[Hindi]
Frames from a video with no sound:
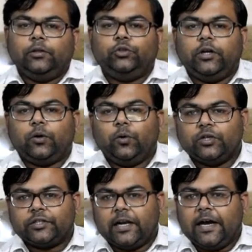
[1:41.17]
जो है
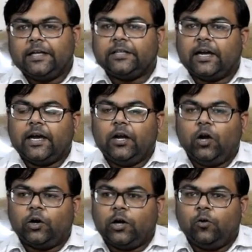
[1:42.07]
कोर्स चलाया जा रहा है
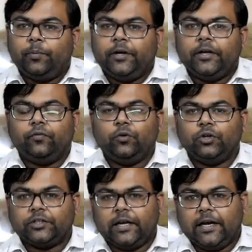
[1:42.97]
लॉकडाउन पीडीएफ
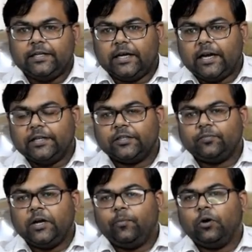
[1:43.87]
कोर्स चलाया जा रहा है
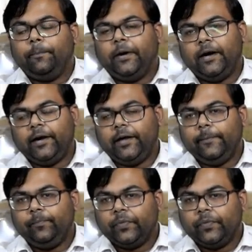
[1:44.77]
जिसमें आपको पर डे